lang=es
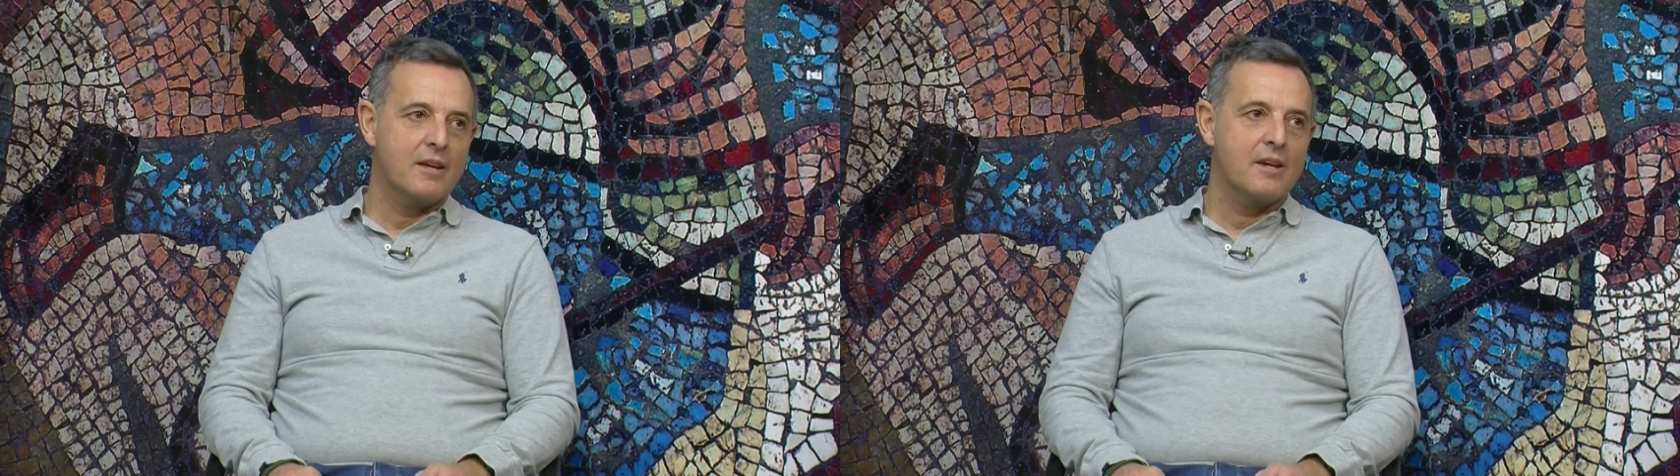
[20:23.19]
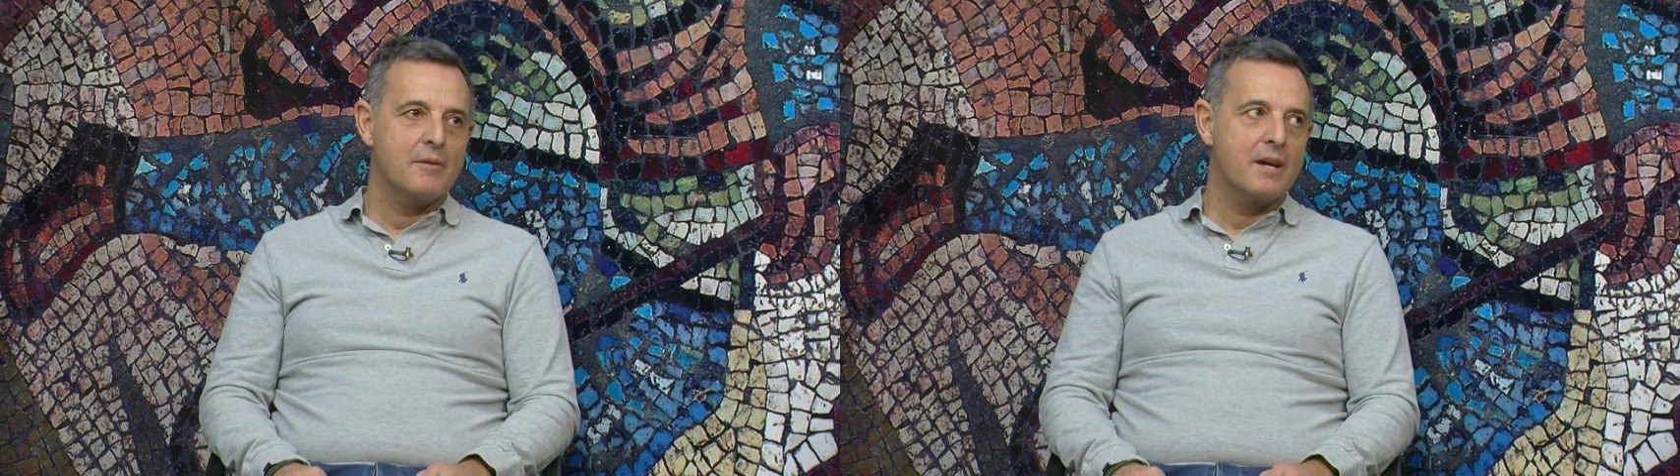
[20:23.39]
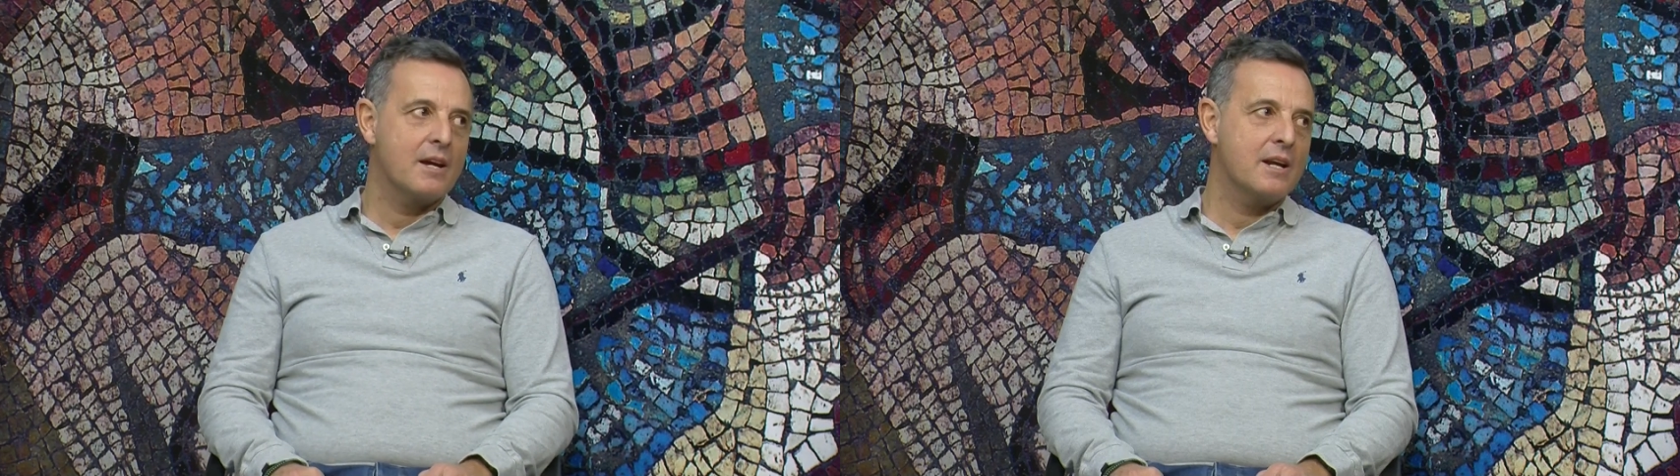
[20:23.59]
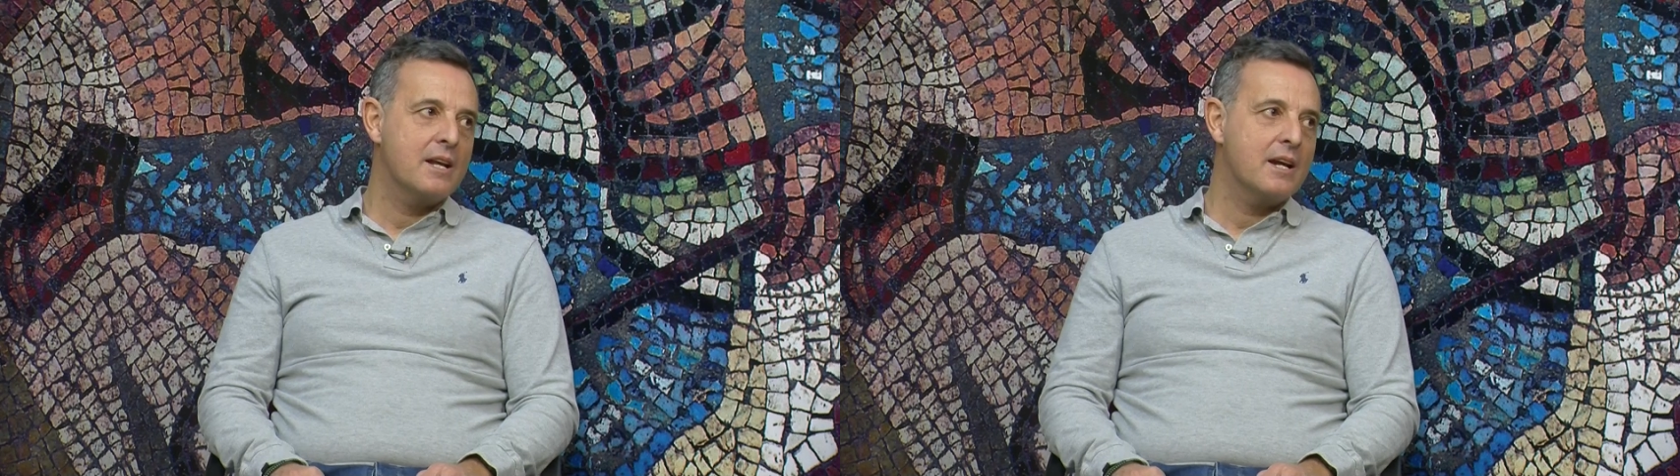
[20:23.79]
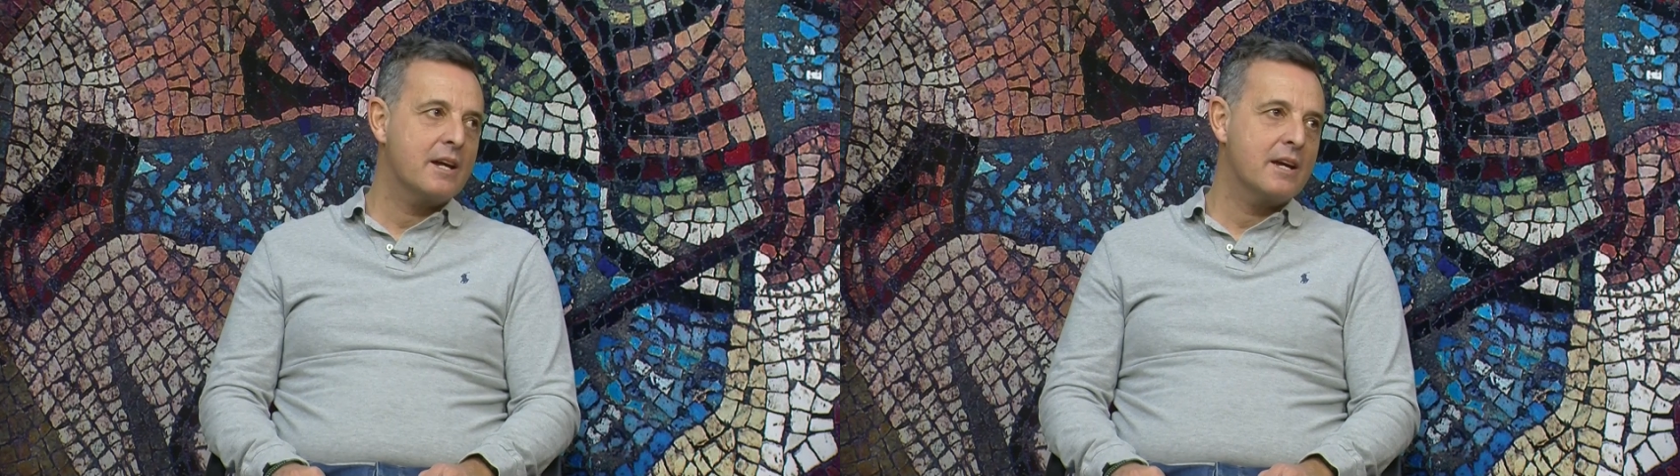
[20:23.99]
que venga
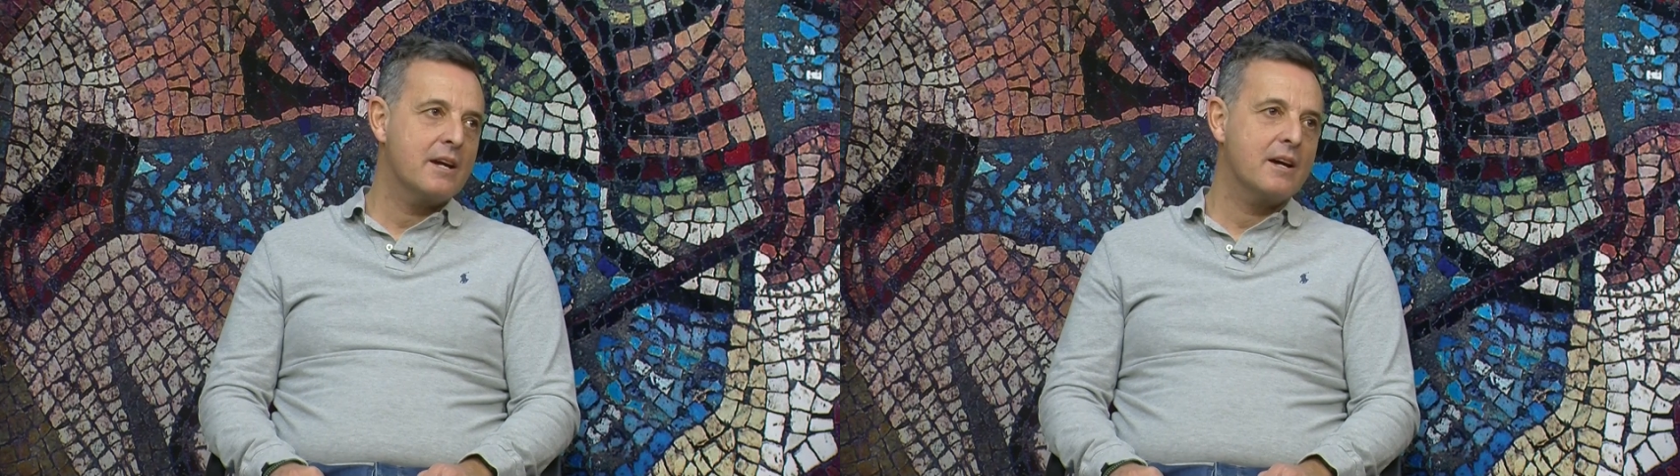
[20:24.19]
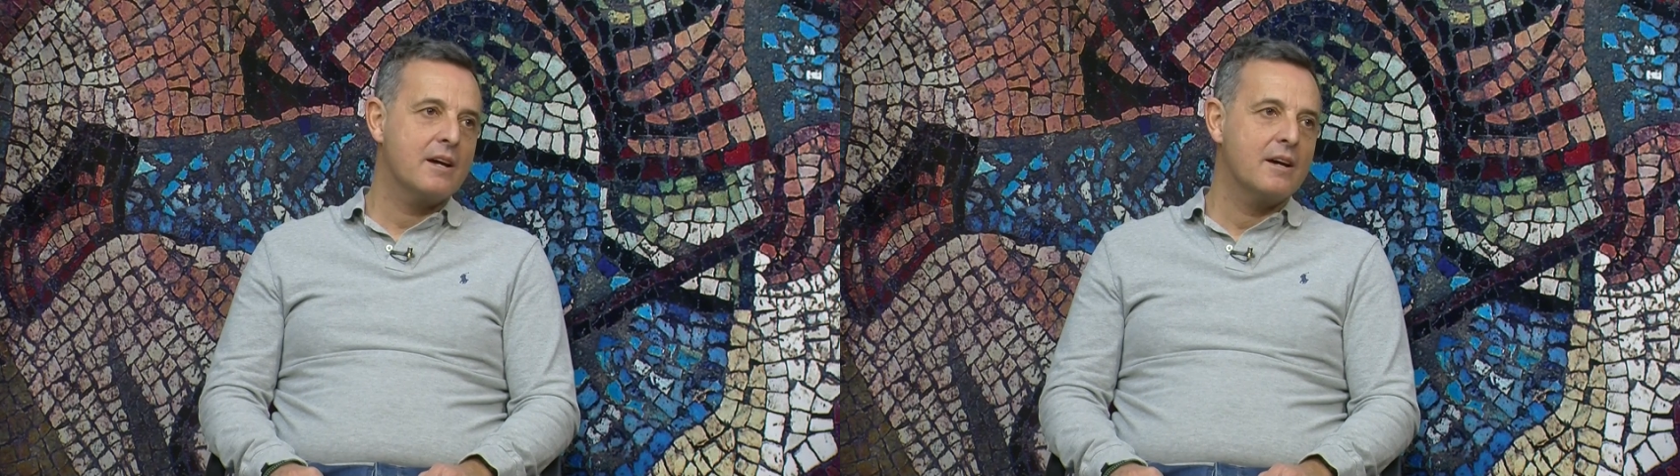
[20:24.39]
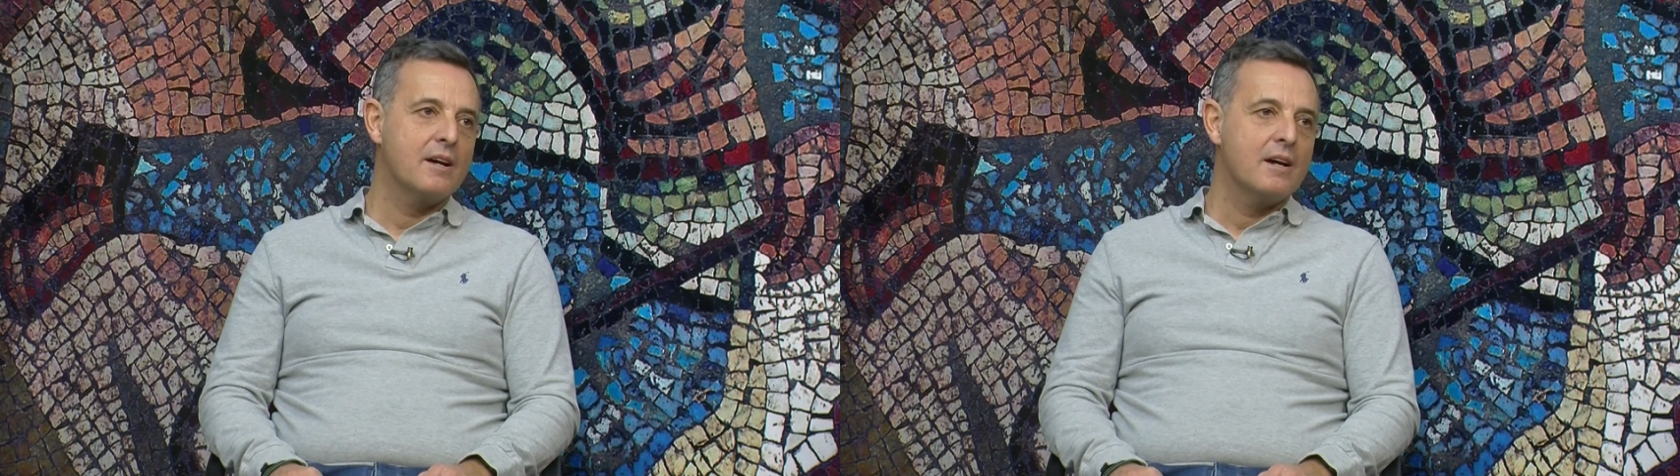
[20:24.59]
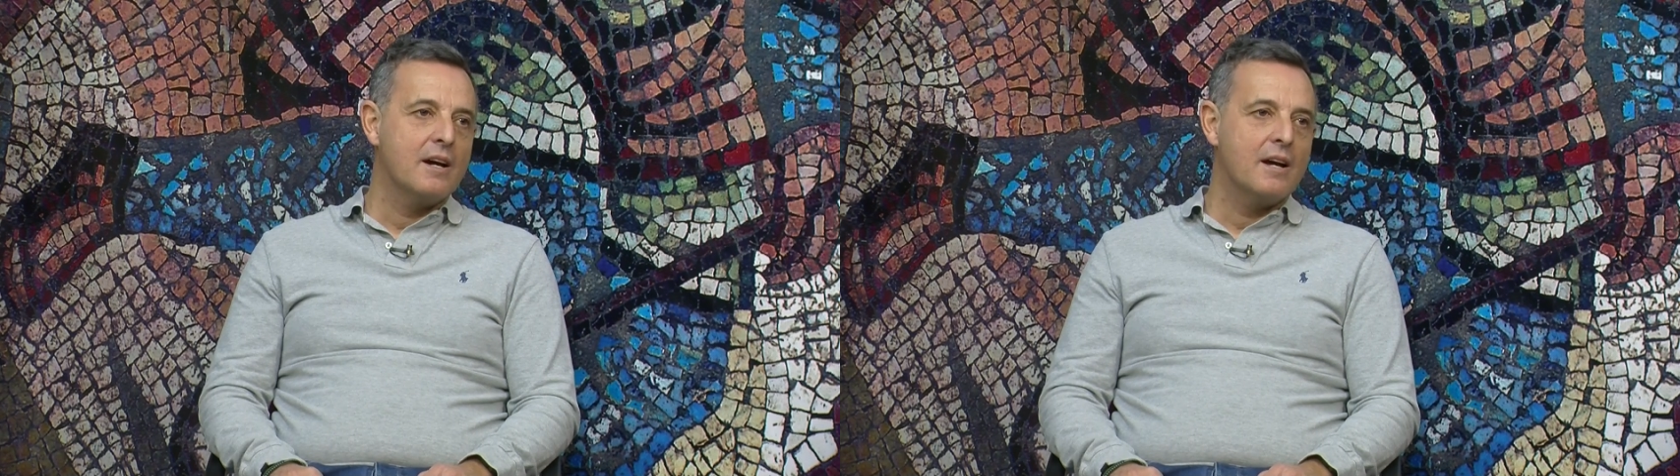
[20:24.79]
Linares a,